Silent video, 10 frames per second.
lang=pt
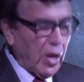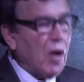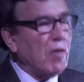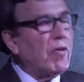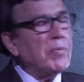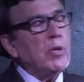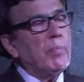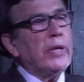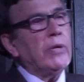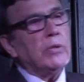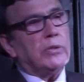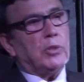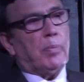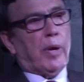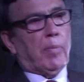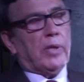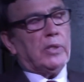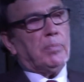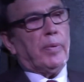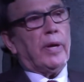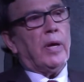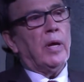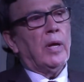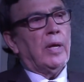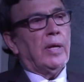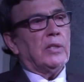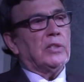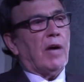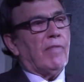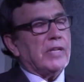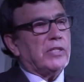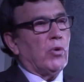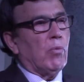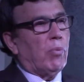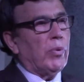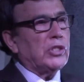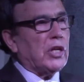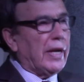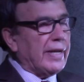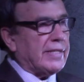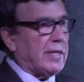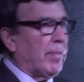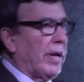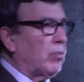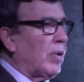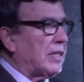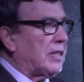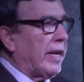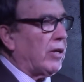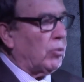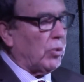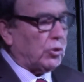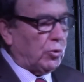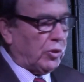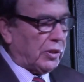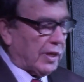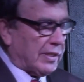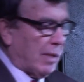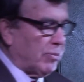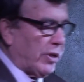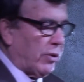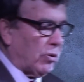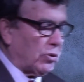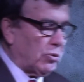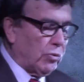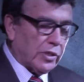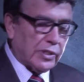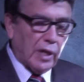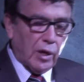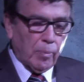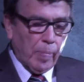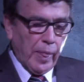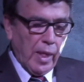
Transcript: Vamos abrir nossas Bíblias para já vai ser um bom esclarecimento acerca do assunto que trazemos em nosso coração.